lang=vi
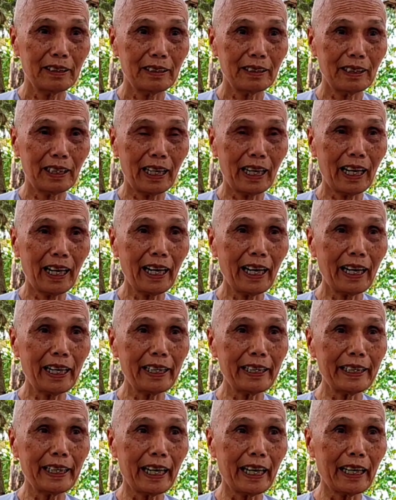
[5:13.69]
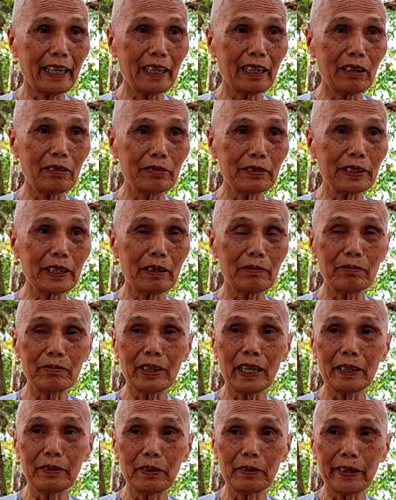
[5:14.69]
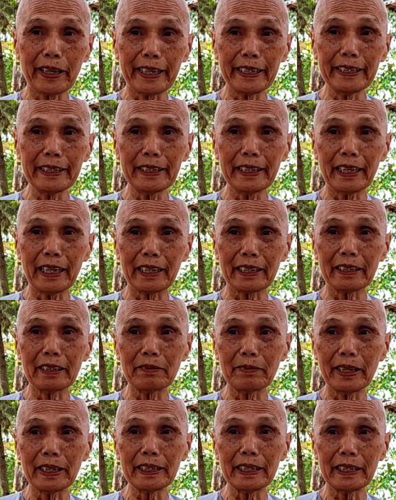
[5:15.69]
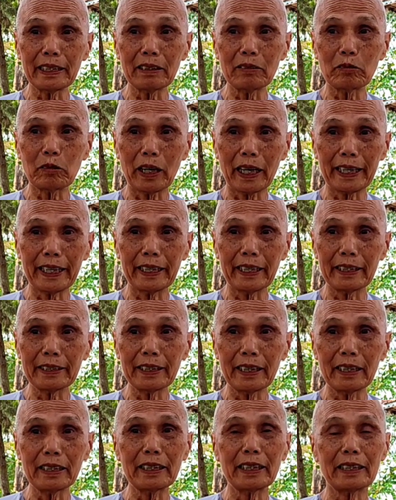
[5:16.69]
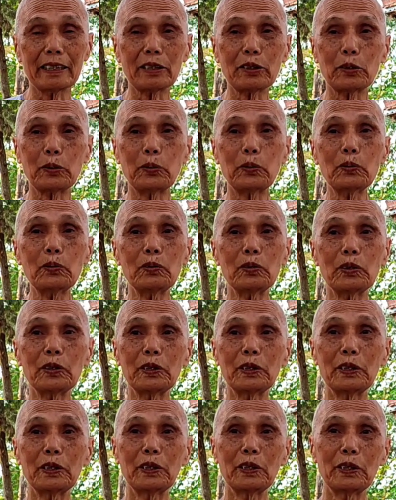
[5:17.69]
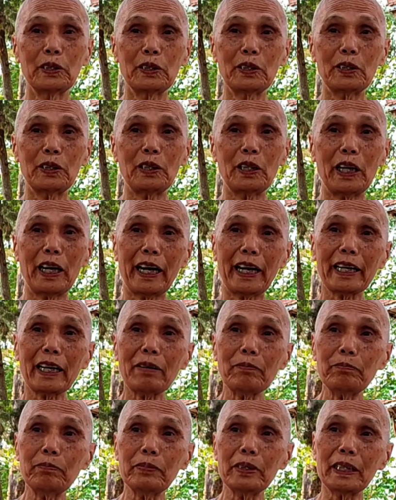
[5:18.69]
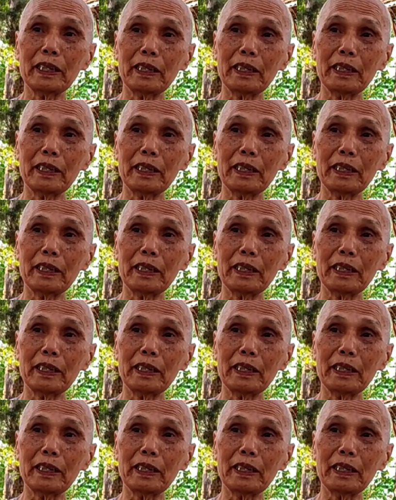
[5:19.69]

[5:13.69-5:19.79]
là 2027 là tới bảy niên hòa địa nhân hiền thủ là cấp